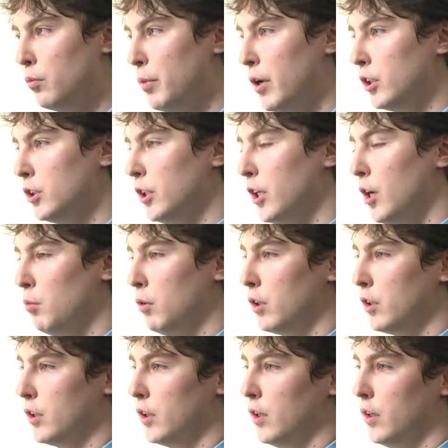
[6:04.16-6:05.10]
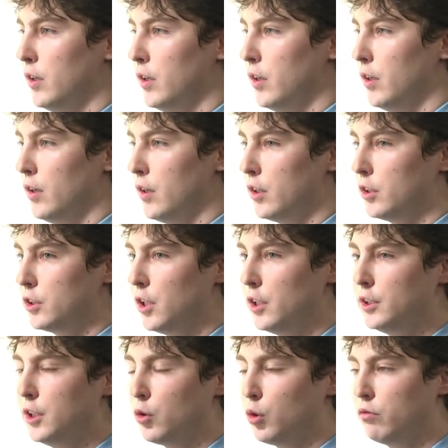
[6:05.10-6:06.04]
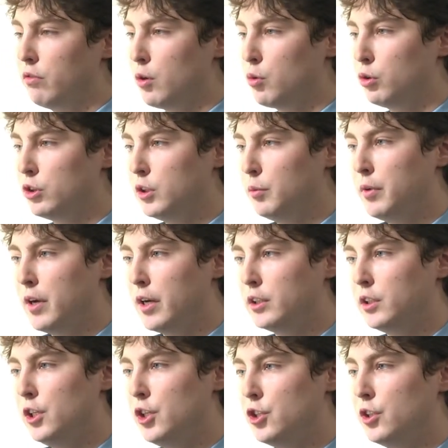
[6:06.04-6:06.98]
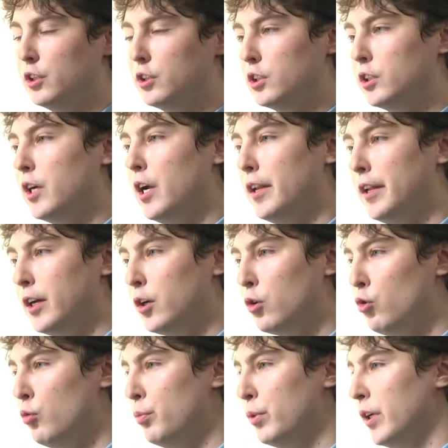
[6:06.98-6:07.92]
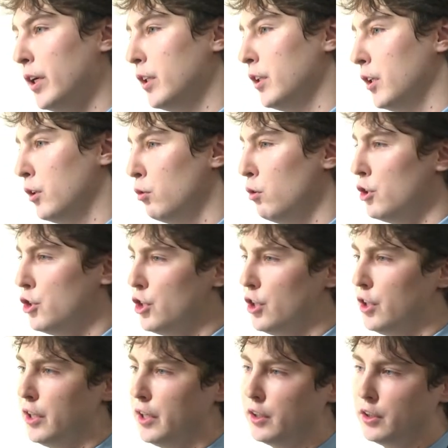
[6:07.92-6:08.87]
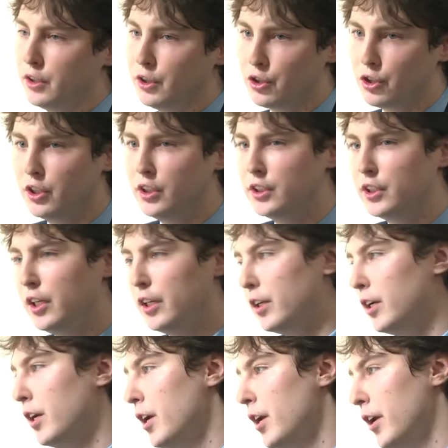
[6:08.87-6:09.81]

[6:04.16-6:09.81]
партия «Яблоко» консолидирует вокруг себя различные социальные группы, это и дольщики, это и жители,